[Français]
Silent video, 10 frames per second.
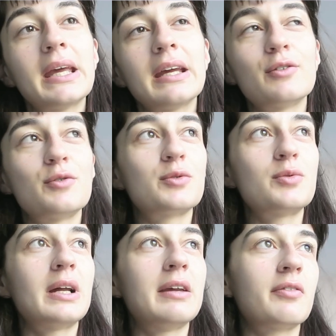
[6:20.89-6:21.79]
mais du
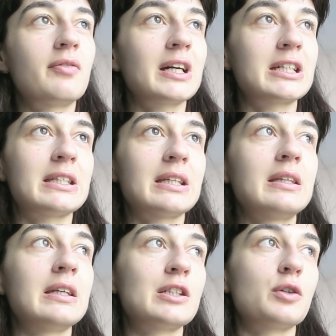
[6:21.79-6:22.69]
coup là il va falloir que
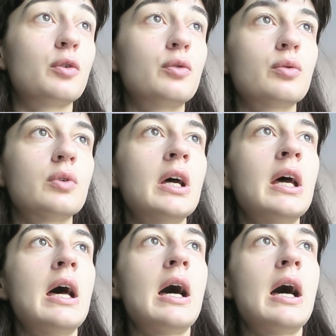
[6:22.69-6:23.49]
j'attende et qu'il retourne